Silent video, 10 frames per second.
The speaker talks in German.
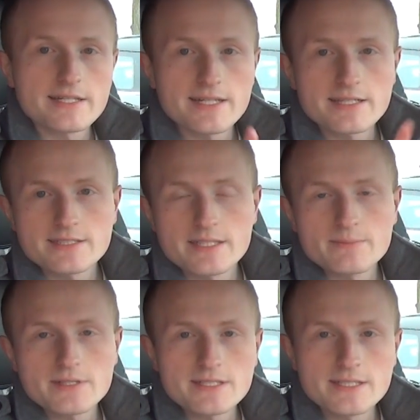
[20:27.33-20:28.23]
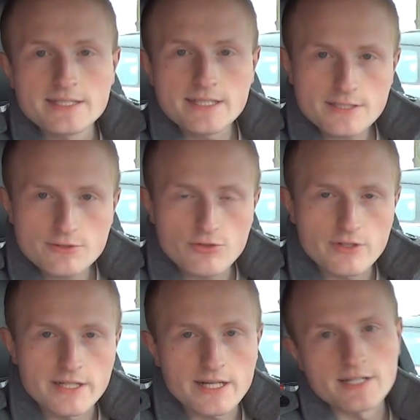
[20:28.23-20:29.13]
denn es gibt die
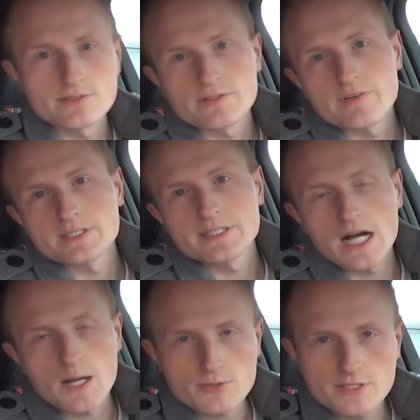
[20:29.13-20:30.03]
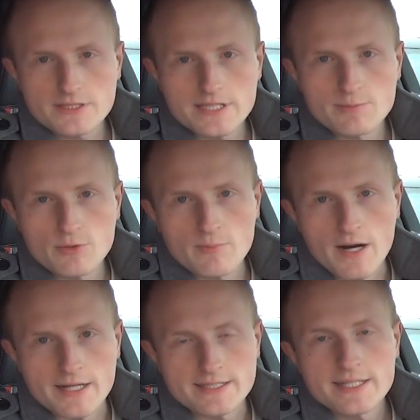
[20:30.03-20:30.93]
Distronic, also quasi der
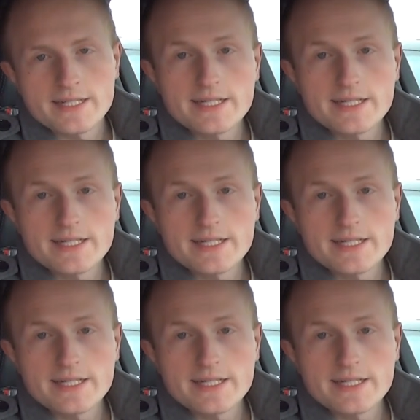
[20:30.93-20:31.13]
Abstandstempomat,